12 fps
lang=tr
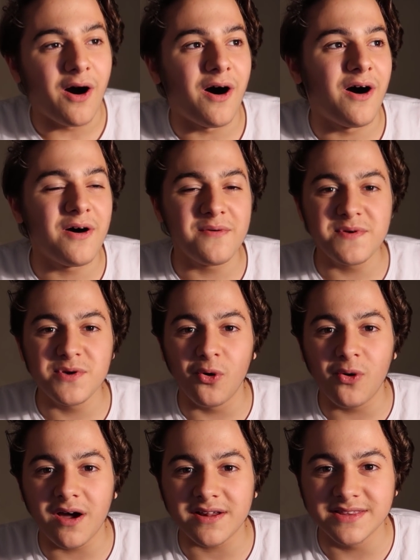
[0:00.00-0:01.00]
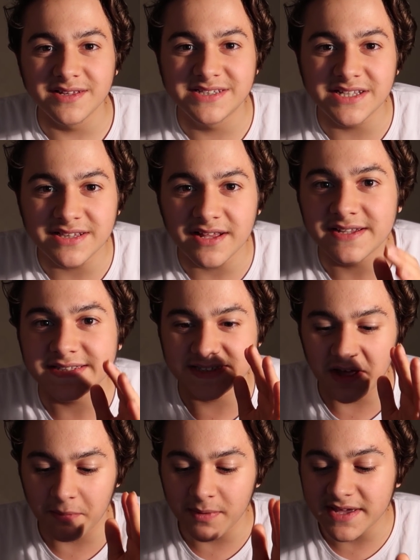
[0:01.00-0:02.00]
Abi yok artık cidden
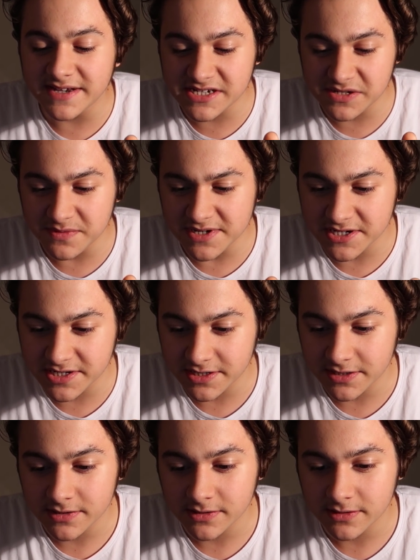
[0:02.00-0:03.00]
hesabıma erişmiş.